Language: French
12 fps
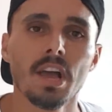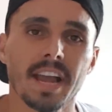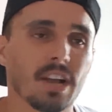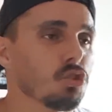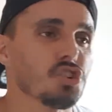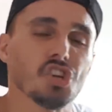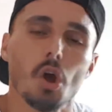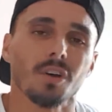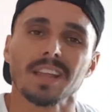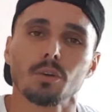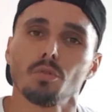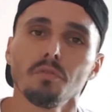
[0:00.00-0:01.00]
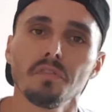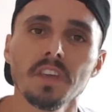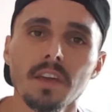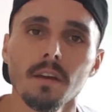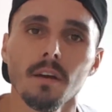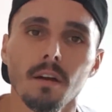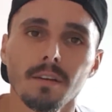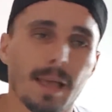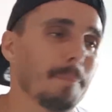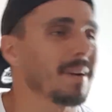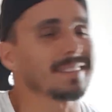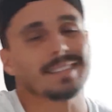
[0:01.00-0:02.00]
quand je dis on n'a qu'une vie, il n'y
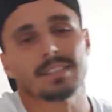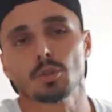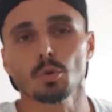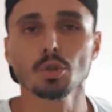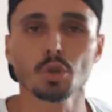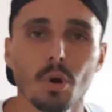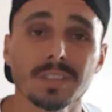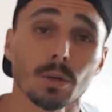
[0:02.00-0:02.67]
a pas 36 solutions.